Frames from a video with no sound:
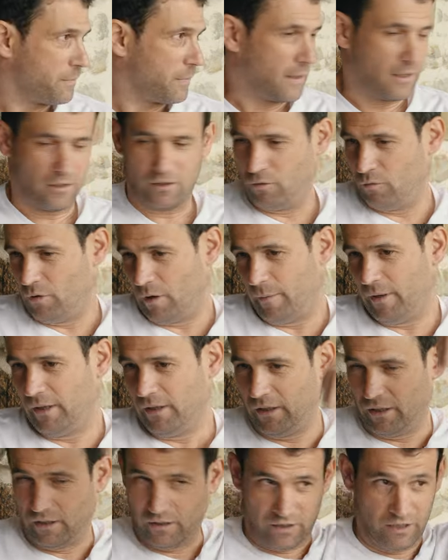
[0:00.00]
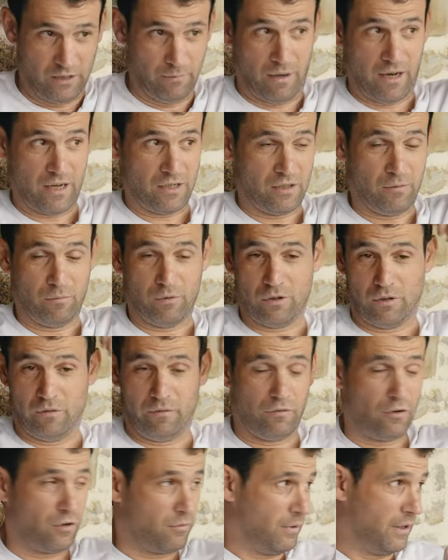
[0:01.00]
Seguramente. Si vas, te pones en
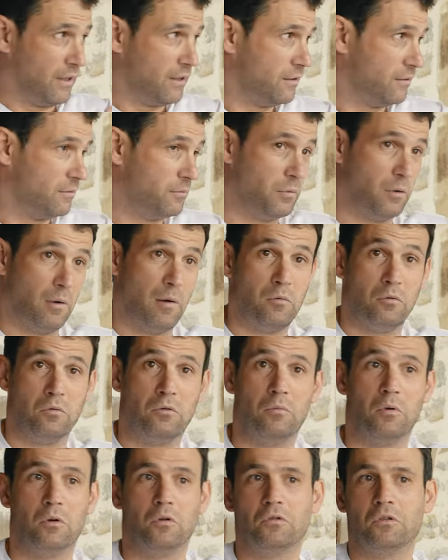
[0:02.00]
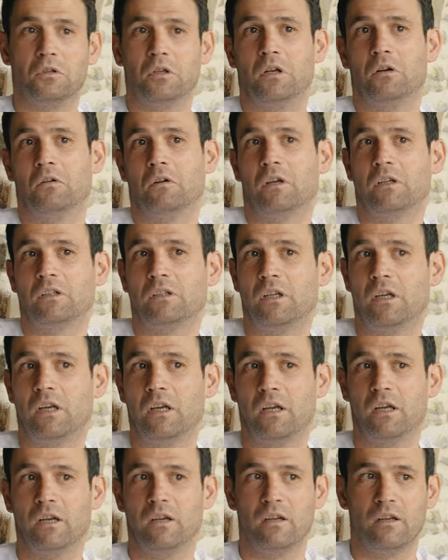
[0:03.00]
forma. Pero vamos, no me considero que
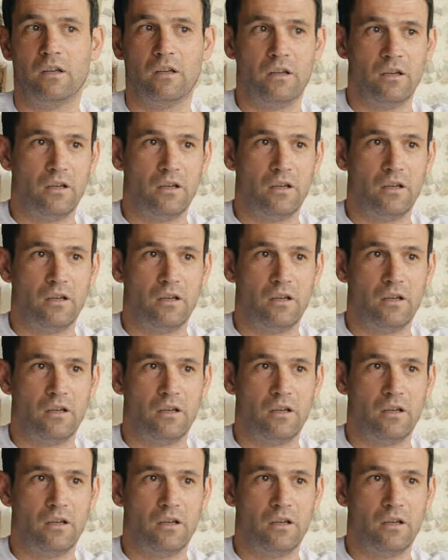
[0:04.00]
esté,